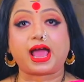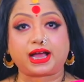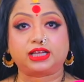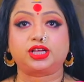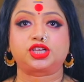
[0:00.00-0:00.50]

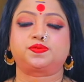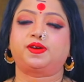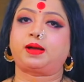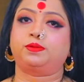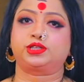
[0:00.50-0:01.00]
একাদশ
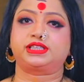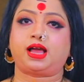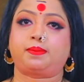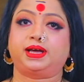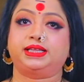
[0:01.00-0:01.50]
ভাব হচ্ছে
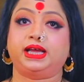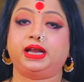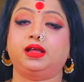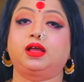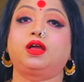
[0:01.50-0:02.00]
আমাদের
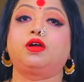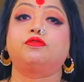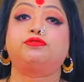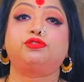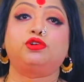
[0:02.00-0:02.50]

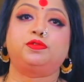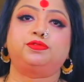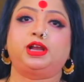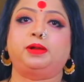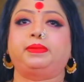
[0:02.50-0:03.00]

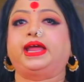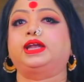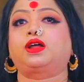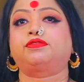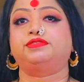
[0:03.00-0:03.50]

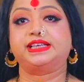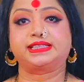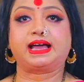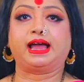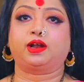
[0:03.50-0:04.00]
ফুলফিলমেন্ট অফ
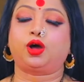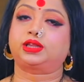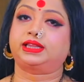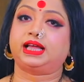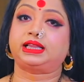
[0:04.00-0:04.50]
ডিজায়ার
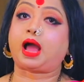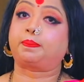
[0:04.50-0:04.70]
অর্থাৎ